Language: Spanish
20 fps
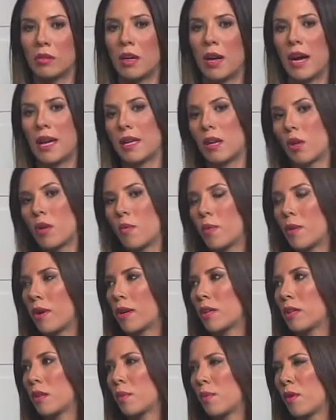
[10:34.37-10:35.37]
hay que comprobar
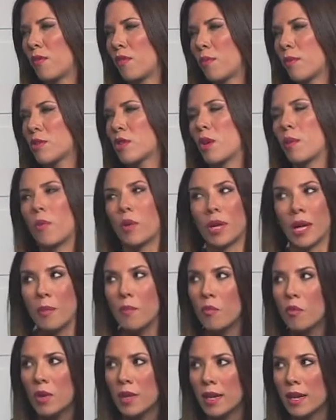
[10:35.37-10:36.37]
este tipo de informaciones porque es
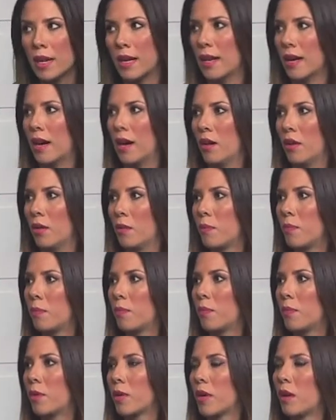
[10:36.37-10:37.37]
muy delicado,
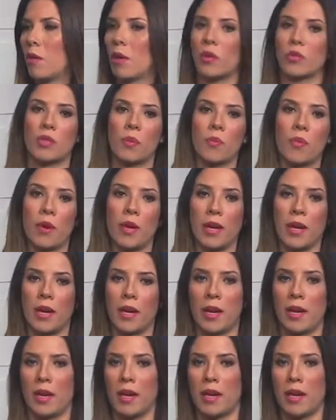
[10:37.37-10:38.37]
porque luego se
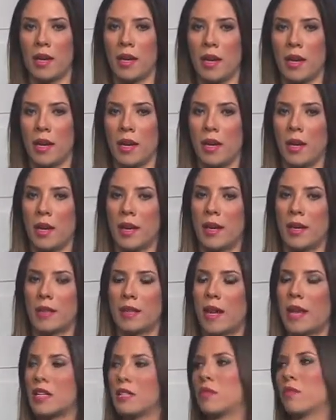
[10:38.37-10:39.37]
puede
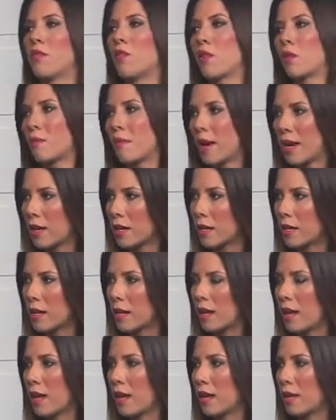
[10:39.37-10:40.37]
transformar
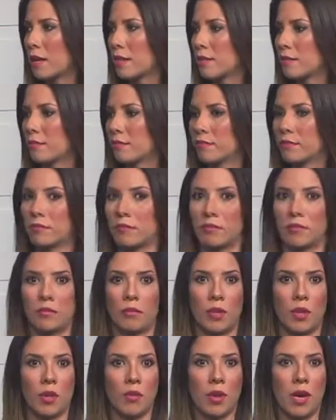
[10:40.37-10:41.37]
en
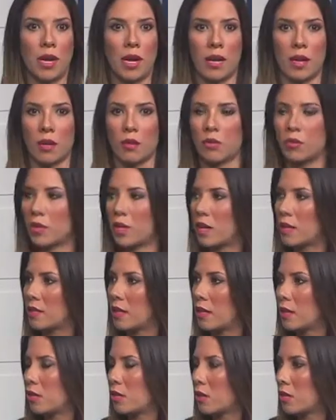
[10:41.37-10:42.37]
bueno, una guerra contra la
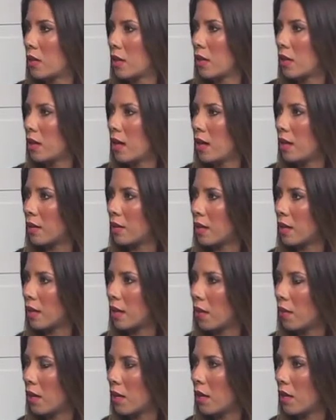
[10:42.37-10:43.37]
selección que nada tiene
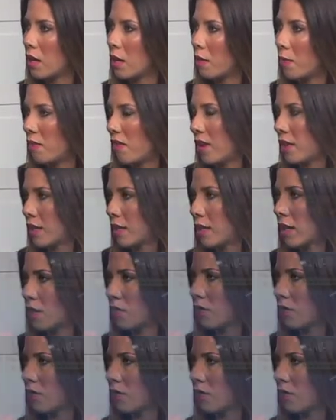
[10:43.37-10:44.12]
que ver y que fíjate que era